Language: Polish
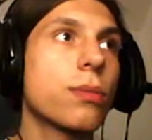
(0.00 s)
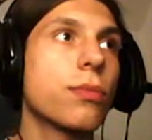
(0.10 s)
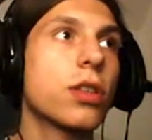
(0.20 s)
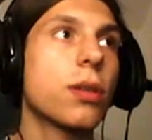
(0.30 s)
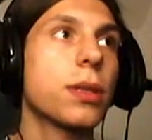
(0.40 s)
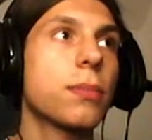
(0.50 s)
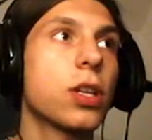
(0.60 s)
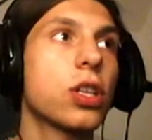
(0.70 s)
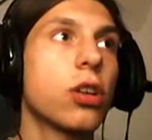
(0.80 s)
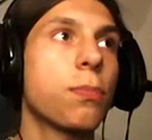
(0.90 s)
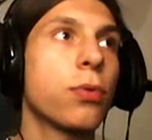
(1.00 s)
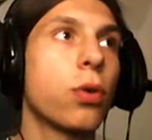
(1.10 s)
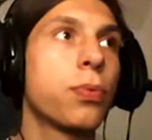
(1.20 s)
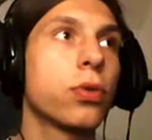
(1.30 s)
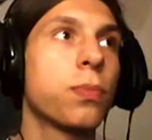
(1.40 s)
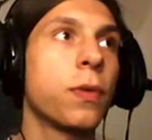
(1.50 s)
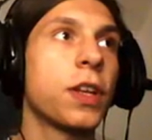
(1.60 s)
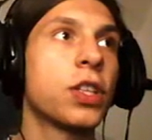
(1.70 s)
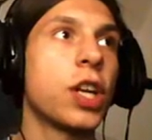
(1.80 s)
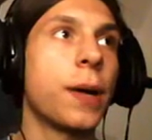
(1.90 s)
Muszę sobie zmniejszyć op opór
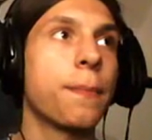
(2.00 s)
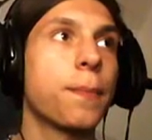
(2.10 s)
powietrza.